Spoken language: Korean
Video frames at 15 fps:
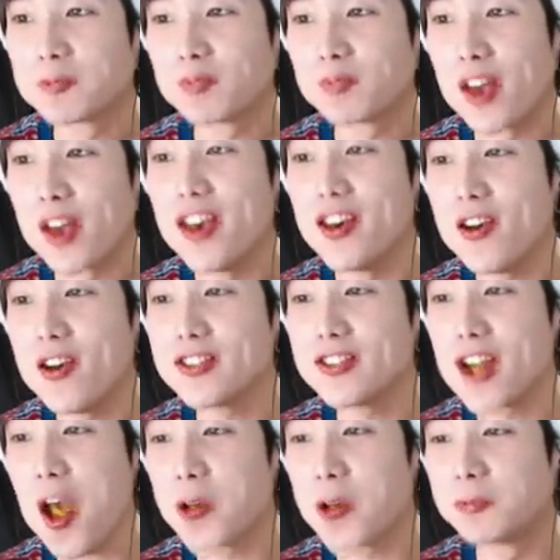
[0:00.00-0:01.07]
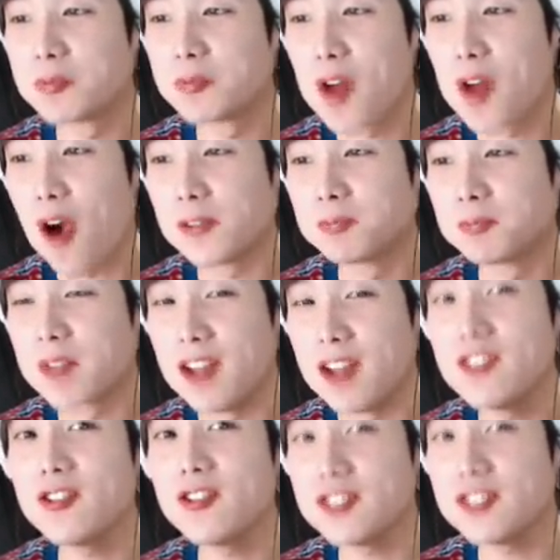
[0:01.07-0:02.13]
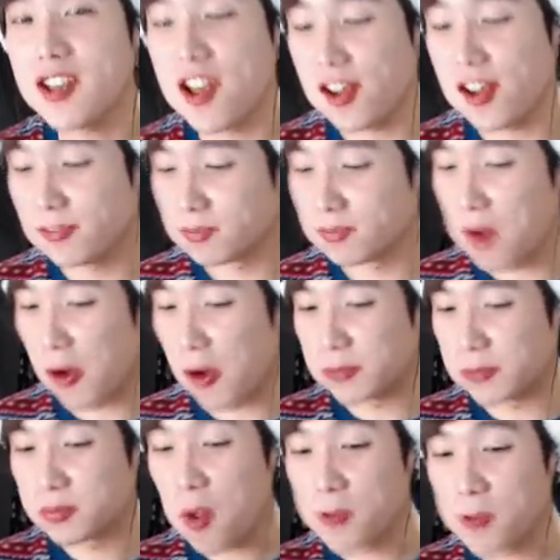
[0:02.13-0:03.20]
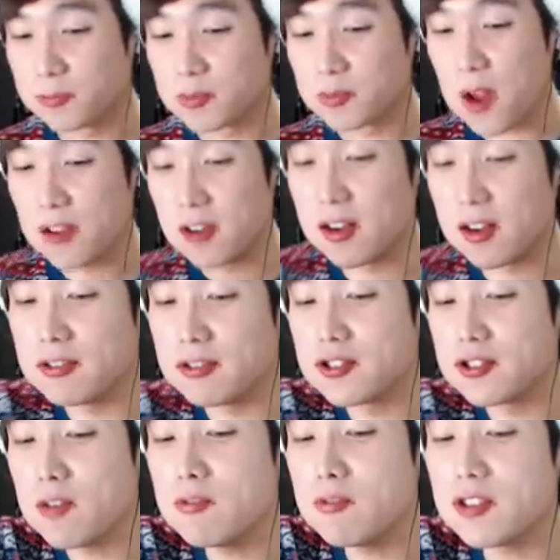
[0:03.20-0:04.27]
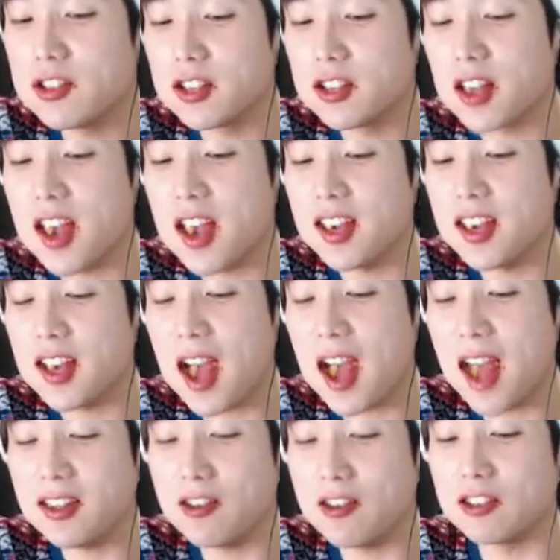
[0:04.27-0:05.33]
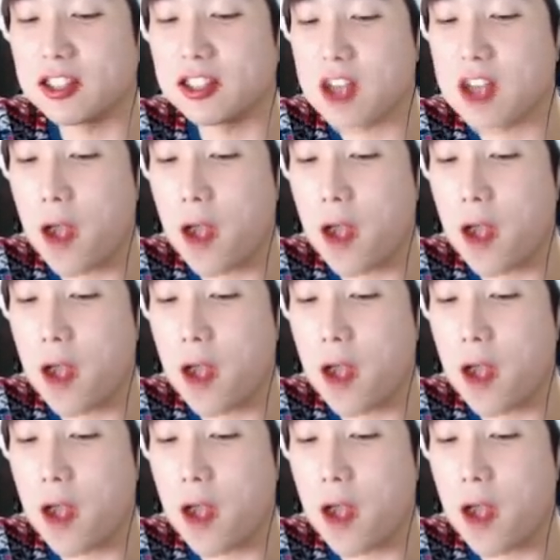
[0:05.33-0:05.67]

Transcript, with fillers: 게이요쟤 아니겠지? 그래 우리 천무기는 게이가 아니겠지?